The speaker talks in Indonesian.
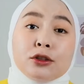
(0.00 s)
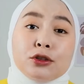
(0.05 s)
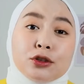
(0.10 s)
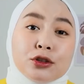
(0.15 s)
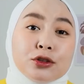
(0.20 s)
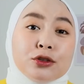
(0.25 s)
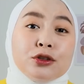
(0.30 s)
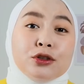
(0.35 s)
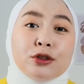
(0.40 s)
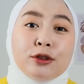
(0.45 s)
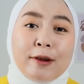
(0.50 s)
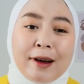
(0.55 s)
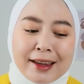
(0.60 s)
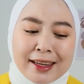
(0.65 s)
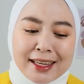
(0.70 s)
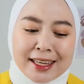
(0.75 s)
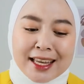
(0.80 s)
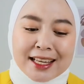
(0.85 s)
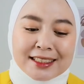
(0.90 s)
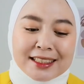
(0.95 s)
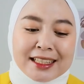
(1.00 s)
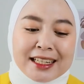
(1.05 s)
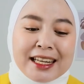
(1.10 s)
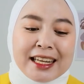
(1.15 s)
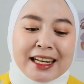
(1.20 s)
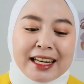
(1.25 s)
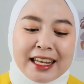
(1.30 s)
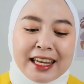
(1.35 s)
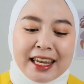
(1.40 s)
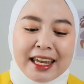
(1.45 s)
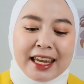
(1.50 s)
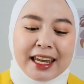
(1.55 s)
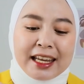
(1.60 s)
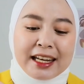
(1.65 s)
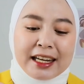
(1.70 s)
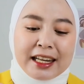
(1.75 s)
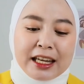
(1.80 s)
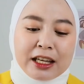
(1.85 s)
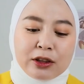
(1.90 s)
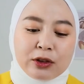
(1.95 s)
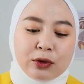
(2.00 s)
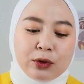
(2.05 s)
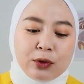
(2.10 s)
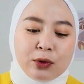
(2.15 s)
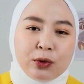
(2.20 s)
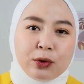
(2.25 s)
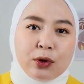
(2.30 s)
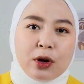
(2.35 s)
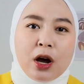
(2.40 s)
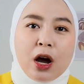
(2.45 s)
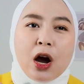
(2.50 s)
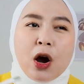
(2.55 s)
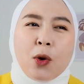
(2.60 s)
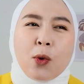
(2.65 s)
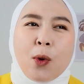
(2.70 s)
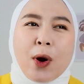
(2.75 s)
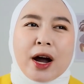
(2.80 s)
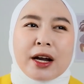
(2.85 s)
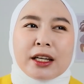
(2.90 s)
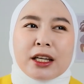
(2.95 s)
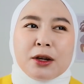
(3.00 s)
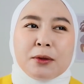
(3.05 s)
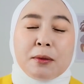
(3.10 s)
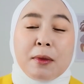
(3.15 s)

Terus untuk wanginya sendiri, ini itu wangi